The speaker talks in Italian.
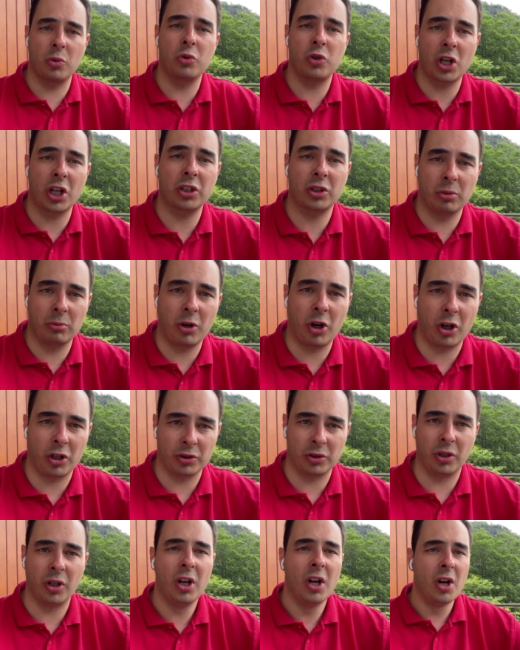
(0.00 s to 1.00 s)
un certo
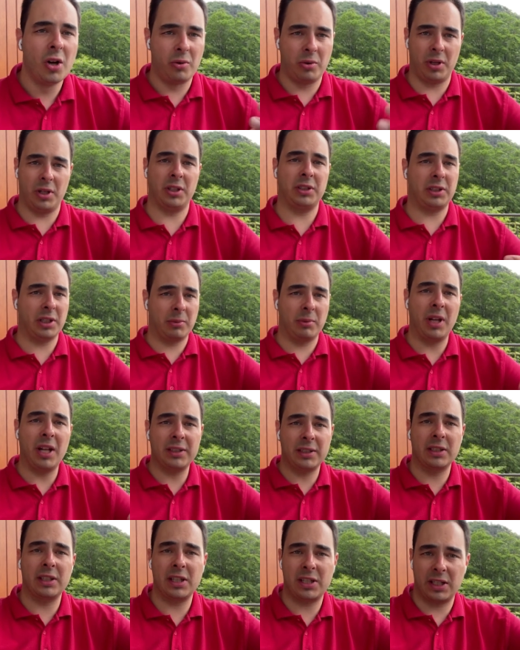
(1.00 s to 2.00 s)
modo una
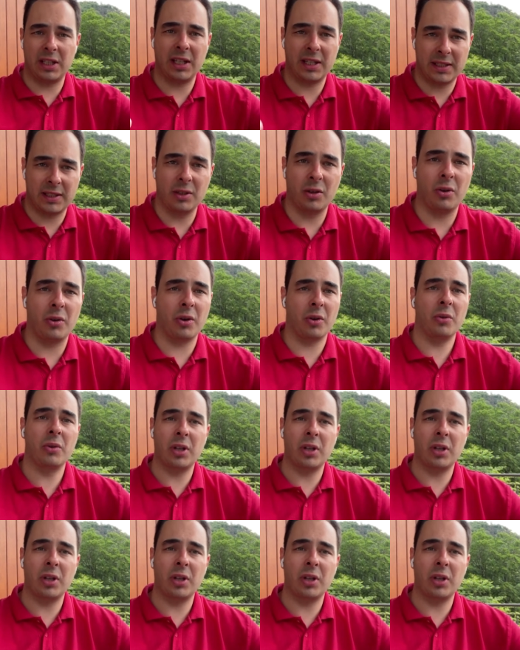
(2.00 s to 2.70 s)
determinata destinazione,